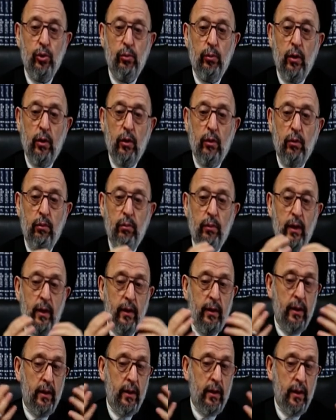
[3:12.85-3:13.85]
معهم
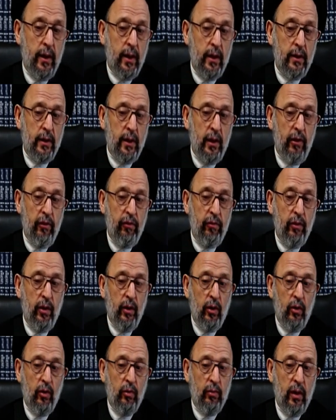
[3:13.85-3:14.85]
الذين نختلف
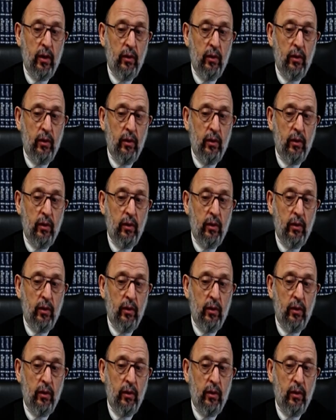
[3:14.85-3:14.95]
معهم